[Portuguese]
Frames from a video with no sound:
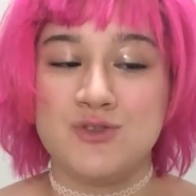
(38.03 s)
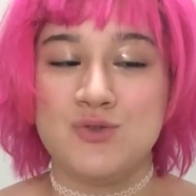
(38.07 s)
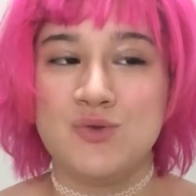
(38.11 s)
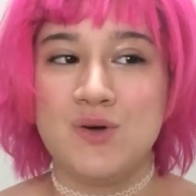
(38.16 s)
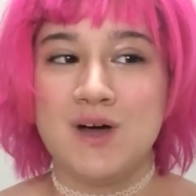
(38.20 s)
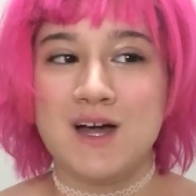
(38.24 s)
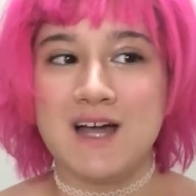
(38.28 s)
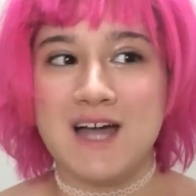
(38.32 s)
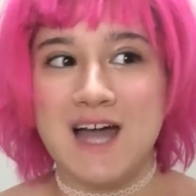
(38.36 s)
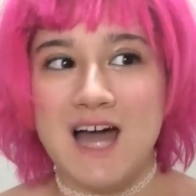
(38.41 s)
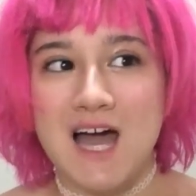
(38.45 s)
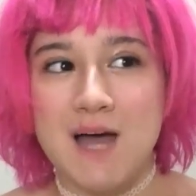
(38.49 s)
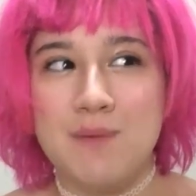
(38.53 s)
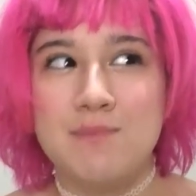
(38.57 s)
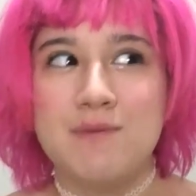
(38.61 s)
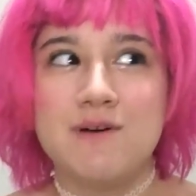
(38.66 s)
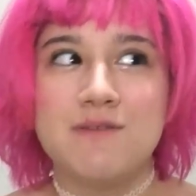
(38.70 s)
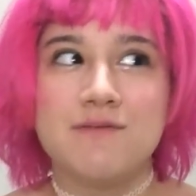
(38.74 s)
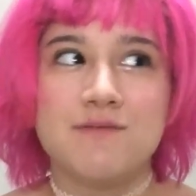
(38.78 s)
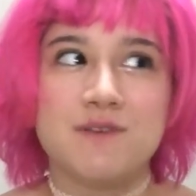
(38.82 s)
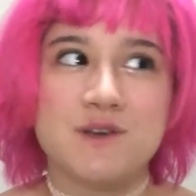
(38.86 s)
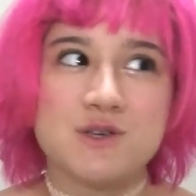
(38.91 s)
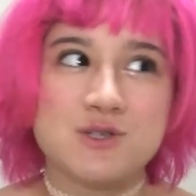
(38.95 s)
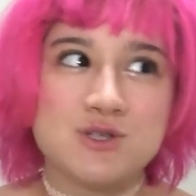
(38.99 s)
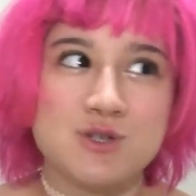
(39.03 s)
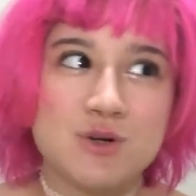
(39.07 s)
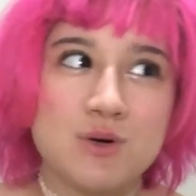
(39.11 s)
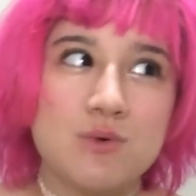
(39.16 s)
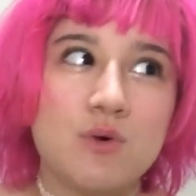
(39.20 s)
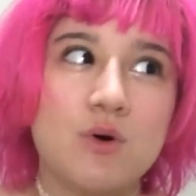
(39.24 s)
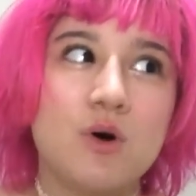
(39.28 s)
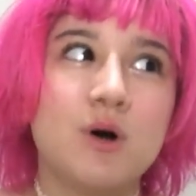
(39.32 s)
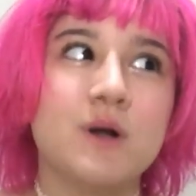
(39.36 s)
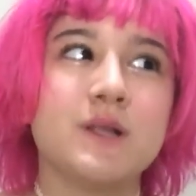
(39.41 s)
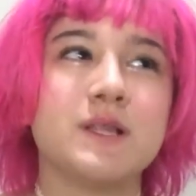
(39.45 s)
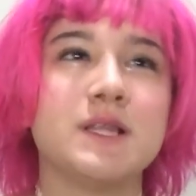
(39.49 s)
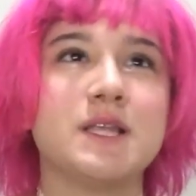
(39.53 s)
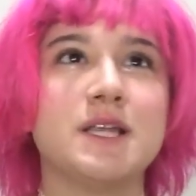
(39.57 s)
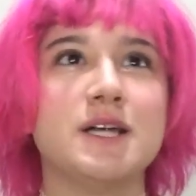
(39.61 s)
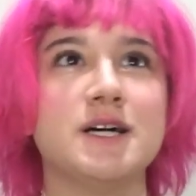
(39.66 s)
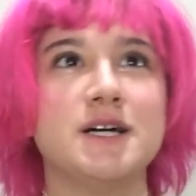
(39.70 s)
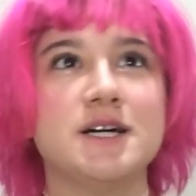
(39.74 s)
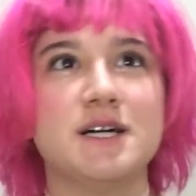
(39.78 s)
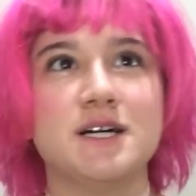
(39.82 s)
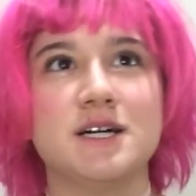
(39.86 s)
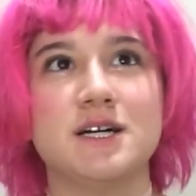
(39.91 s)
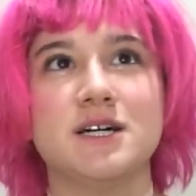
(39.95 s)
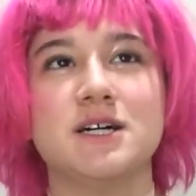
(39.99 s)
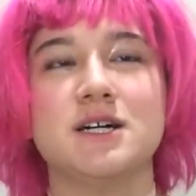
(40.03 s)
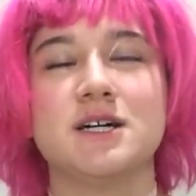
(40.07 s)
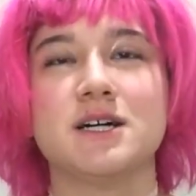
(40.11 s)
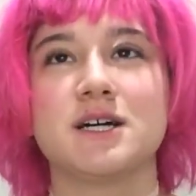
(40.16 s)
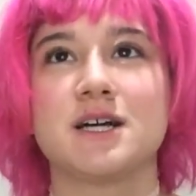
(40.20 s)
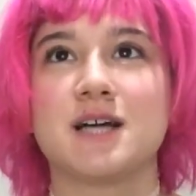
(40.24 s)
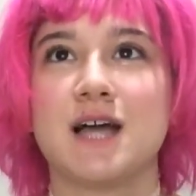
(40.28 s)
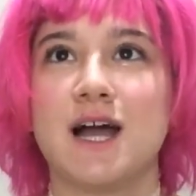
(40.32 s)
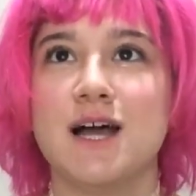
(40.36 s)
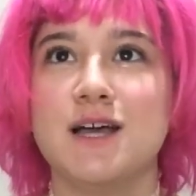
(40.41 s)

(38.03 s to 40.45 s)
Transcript: tu acaba, vez ou outra,